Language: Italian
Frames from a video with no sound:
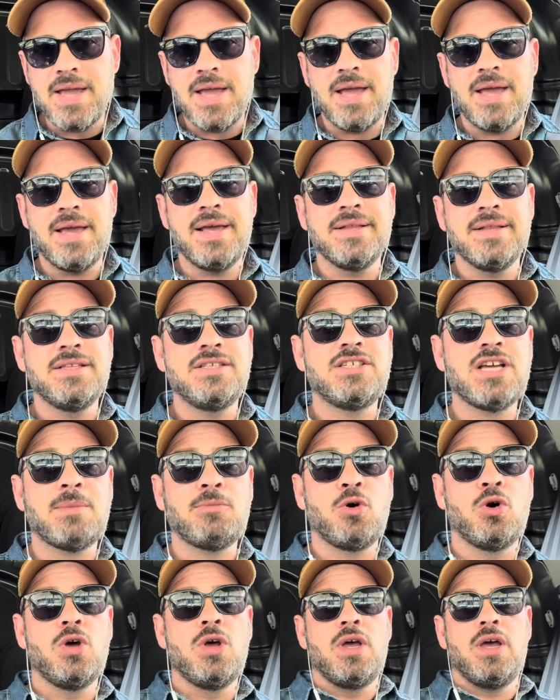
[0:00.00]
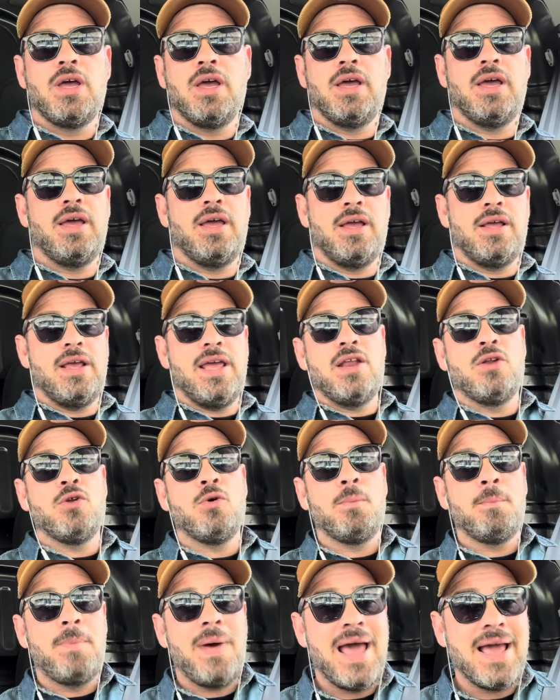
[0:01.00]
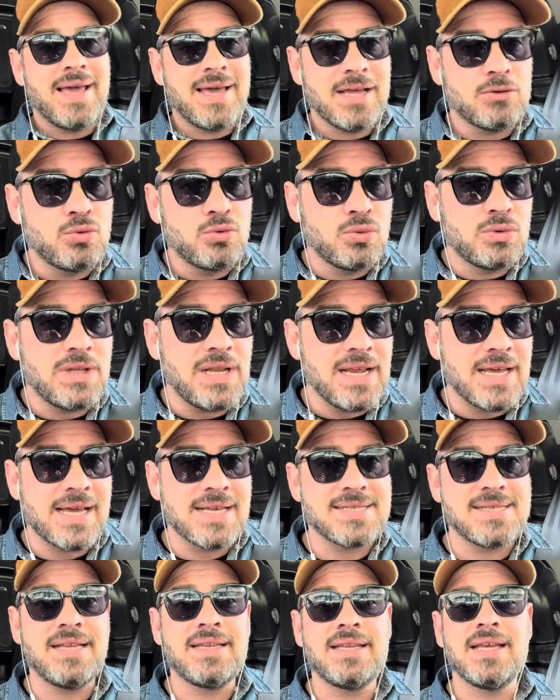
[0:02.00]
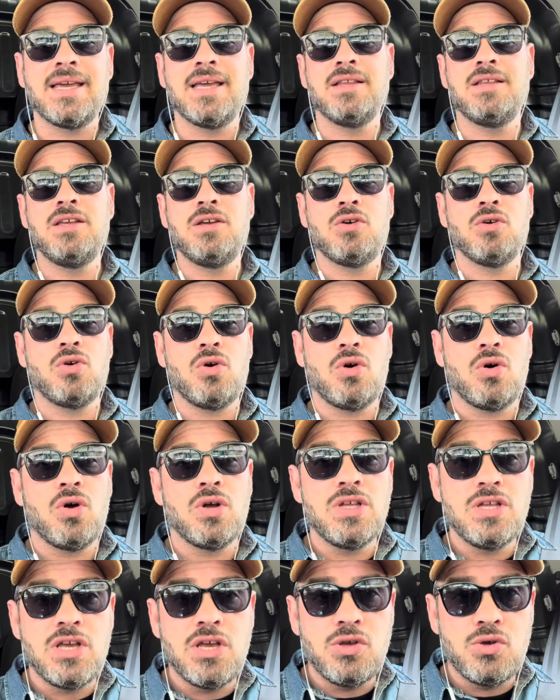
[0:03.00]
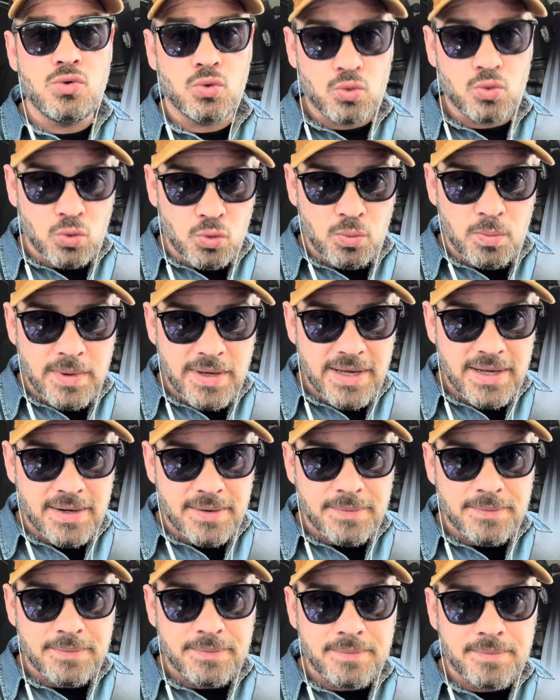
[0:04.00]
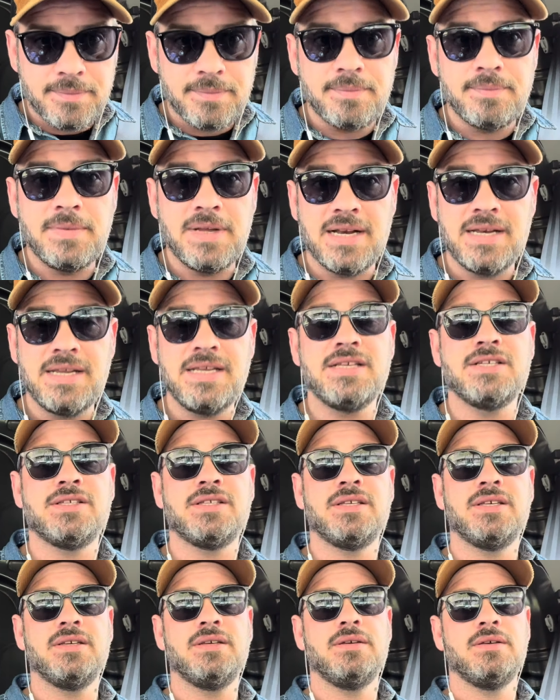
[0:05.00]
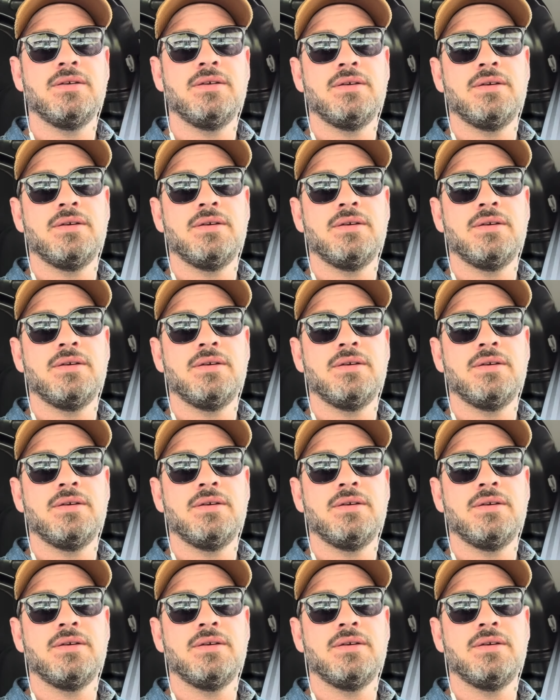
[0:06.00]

e, diciamo, eh, e non becca tutte le cazzate che dicono gli youtuber milanisti,